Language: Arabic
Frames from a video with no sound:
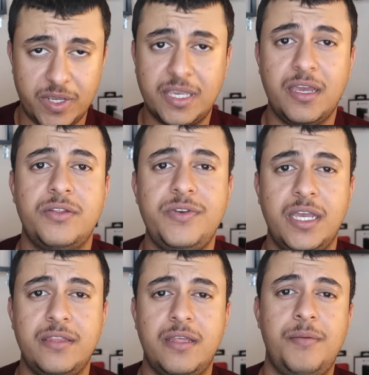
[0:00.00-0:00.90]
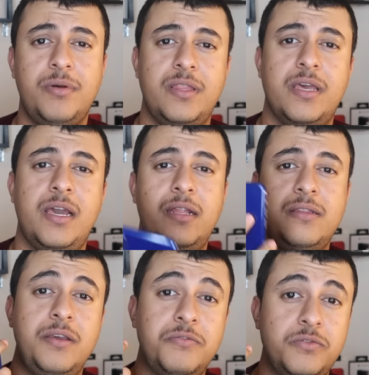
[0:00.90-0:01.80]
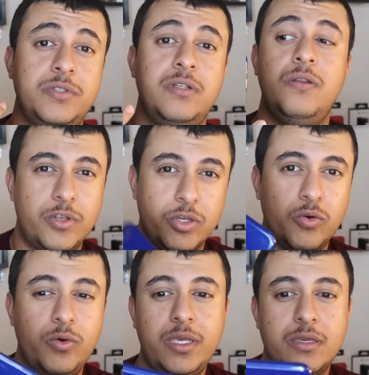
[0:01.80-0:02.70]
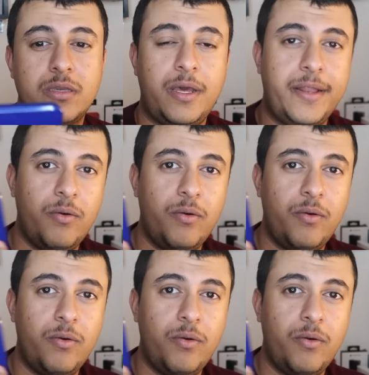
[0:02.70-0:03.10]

فكرت فيها ان النابره اذا خلت الايفون القوي كان